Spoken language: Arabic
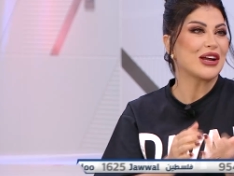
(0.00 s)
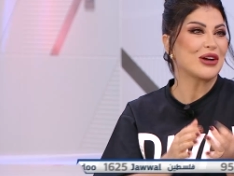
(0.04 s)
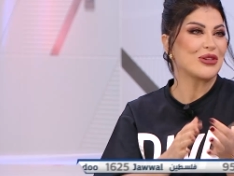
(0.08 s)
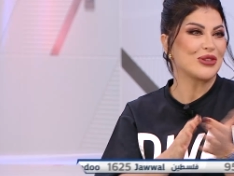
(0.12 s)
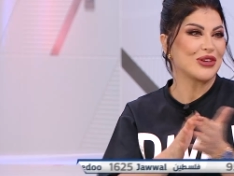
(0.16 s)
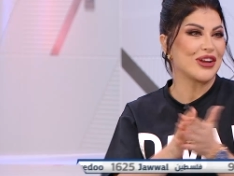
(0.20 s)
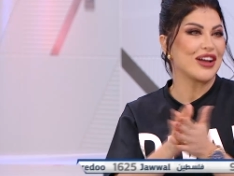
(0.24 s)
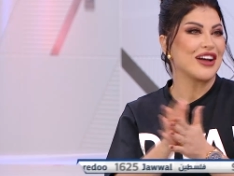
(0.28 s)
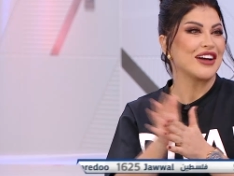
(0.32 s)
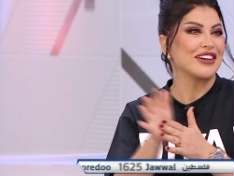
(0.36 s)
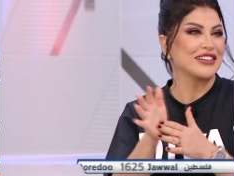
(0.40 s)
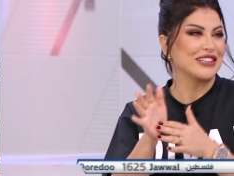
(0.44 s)

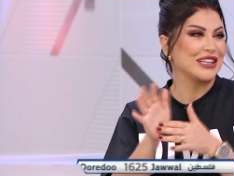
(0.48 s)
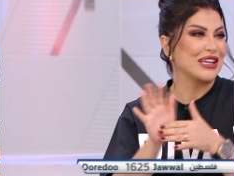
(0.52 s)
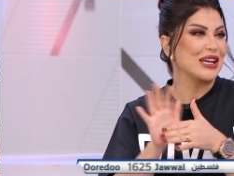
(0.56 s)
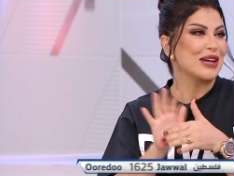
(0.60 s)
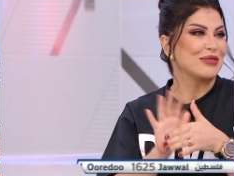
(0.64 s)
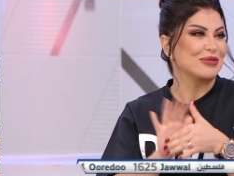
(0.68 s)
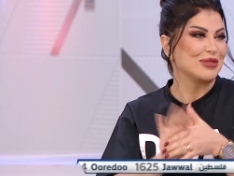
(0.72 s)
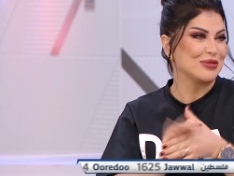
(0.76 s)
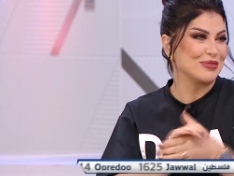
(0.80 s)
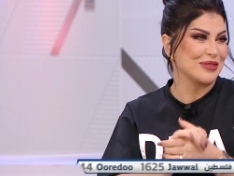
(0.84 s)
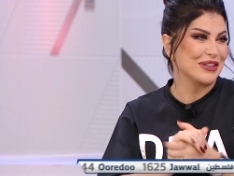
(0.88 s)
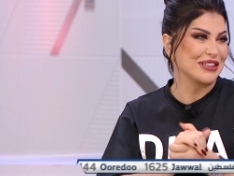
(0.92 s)
قران ايه
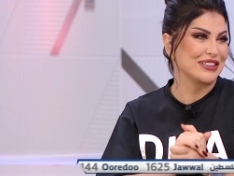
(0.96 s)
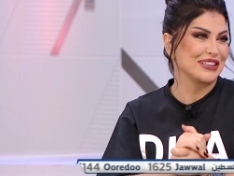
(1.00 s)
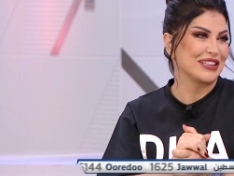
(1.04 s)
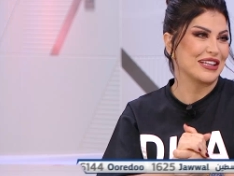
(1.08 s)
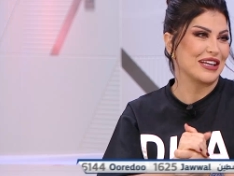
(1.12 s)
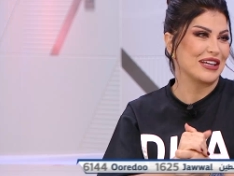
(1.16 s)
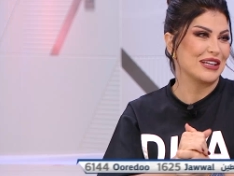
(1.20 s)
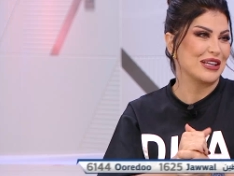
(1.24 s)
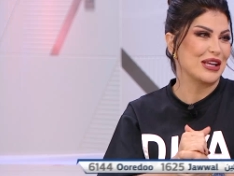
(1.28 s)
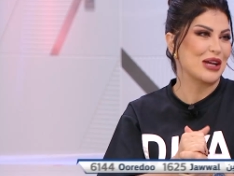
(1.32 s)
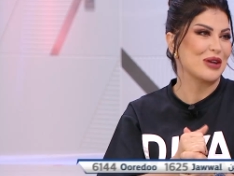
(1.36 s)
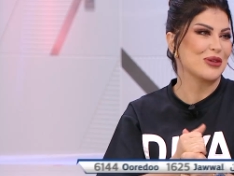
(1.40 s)
قبل ما اطلع
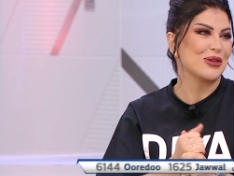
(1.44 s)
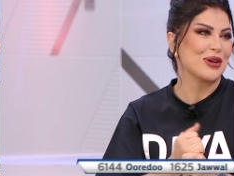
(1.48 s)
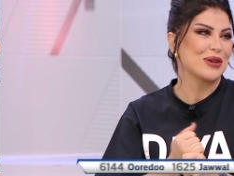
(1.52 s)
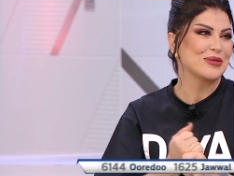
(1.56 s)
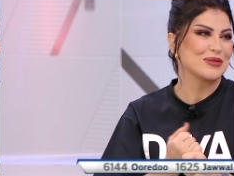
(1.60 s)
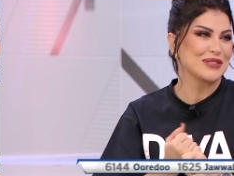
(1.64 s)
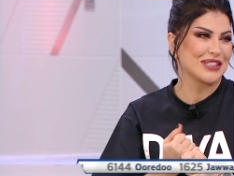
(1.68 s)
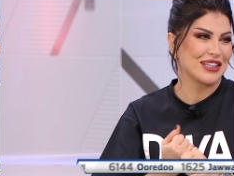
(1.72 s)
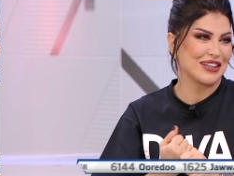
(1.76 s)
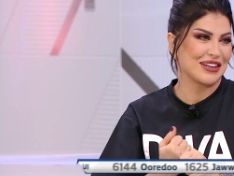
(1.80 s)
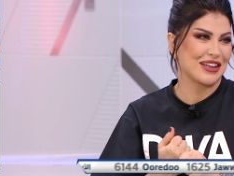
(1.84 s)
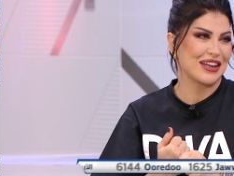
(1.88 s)
على الهوا
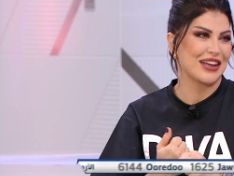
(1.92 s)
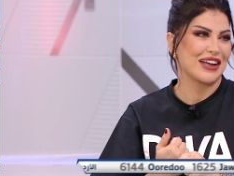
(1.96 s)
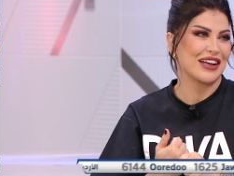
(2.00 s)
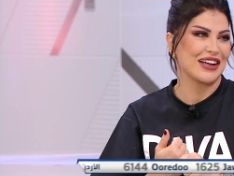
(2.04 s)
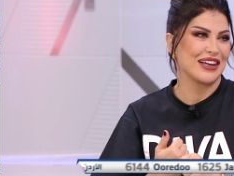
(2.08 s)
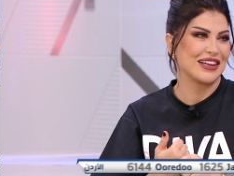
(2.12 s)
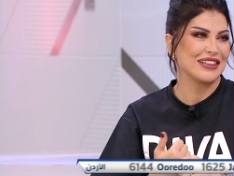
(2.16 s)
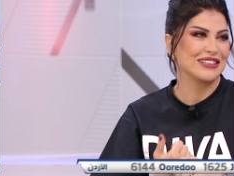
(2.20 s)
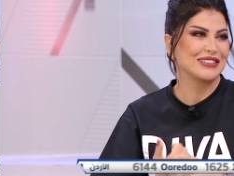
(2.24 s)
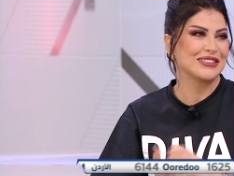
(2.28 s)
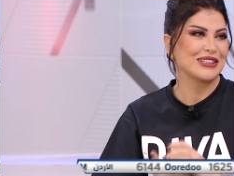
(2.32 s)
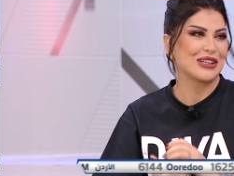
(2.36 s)

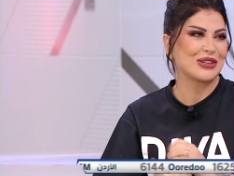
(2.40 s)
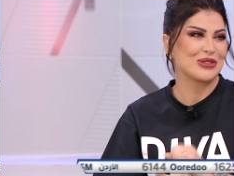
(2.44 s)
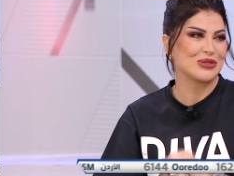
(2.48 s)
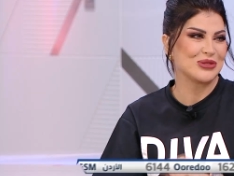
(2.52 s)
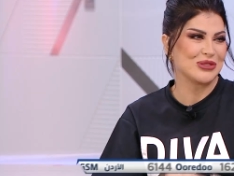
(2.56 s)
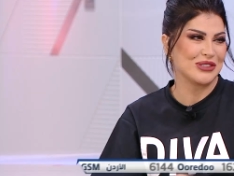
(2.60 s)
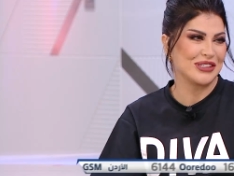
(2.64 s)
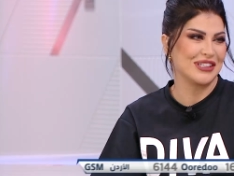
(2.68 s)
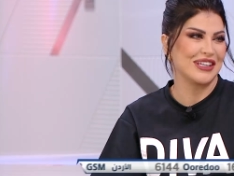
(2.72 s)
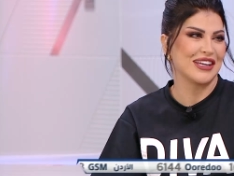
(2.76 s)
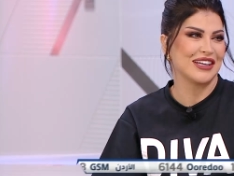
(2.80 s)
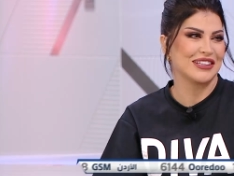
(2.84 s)
بصراحه
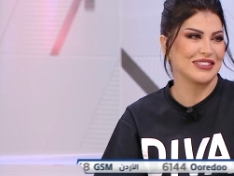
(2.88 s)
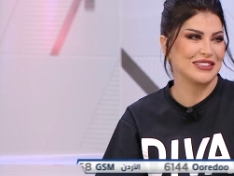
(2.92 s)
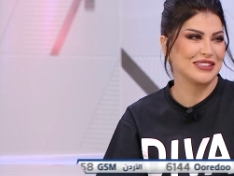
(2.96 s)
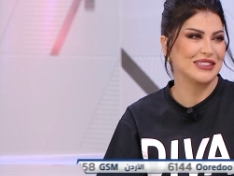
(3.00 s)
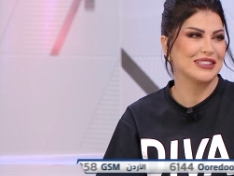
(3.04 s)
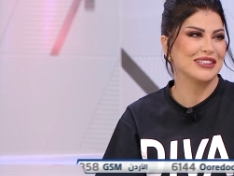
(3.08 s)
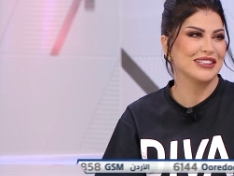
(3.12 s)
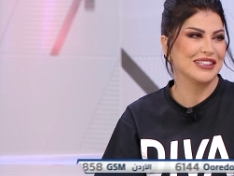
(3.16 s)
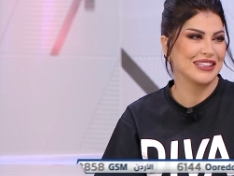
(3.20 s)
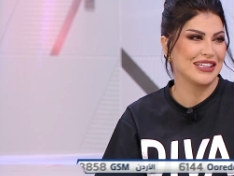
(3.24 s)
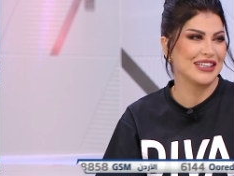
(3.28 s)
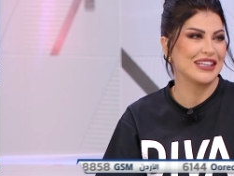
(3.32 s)
ضروري يعني
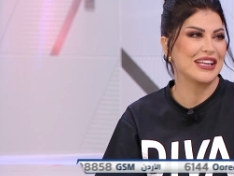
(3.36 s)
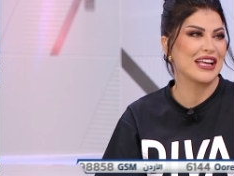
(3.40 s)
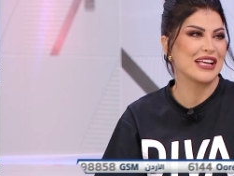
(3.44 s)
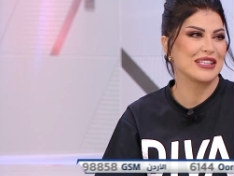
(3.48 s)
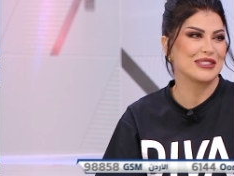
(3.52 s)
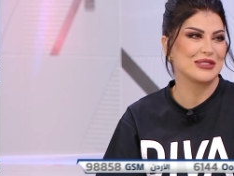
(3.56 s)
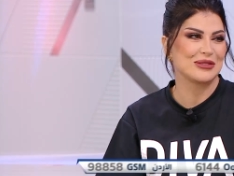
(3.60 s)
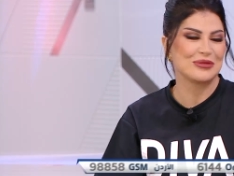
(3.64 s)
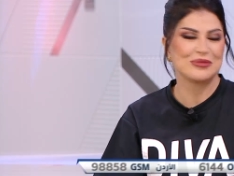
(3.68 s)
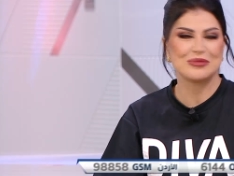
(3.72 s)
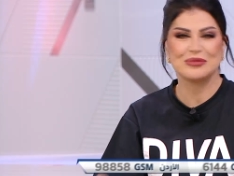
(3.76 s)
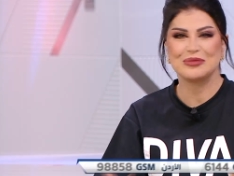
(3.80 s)
إيه،
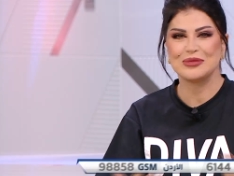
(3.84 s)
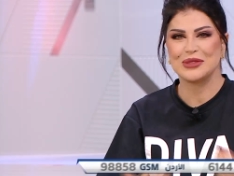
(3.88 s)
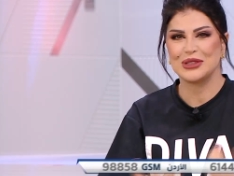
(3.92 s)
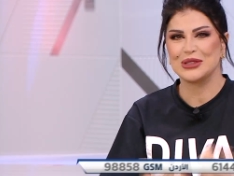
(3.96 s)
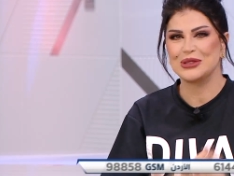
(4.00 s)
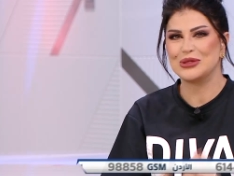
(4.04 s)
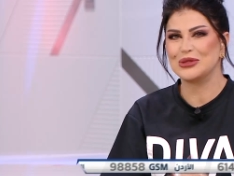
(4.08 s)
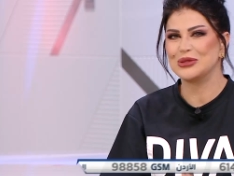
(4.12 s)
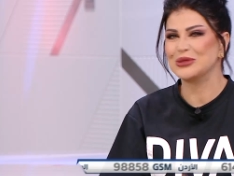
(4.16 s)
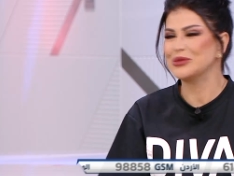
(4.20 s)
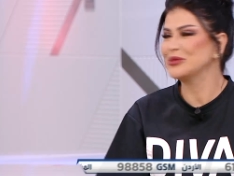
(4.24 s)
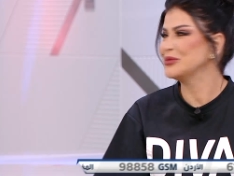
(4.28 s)
لازم
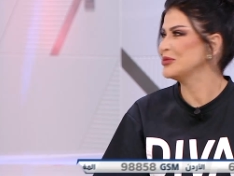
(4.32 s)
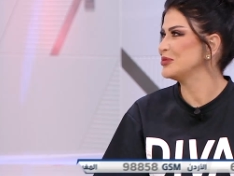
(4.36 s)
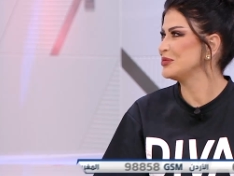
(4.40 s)
انه